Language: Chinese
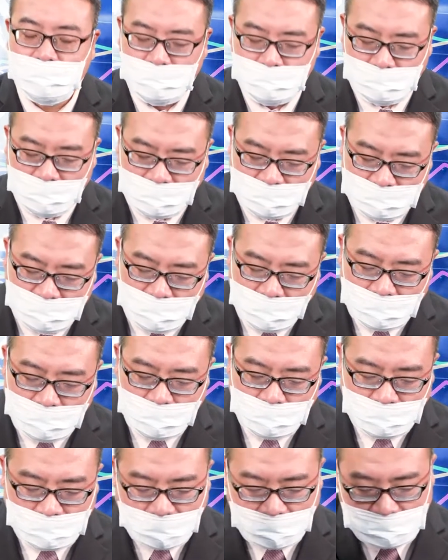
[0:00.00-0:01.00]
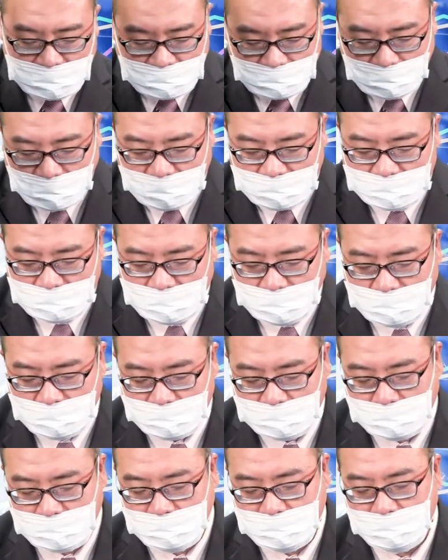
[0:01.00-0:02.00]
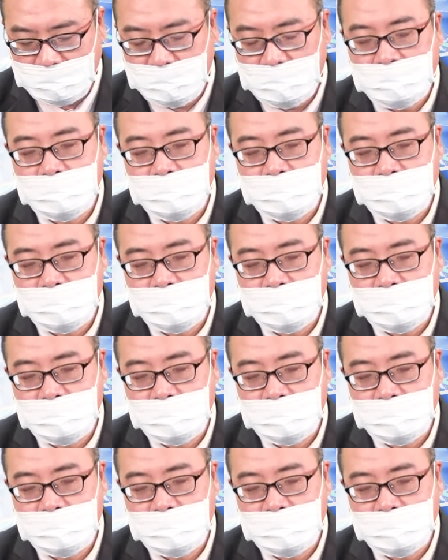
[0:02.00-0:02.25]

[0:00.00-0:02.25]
马上又开始往上走。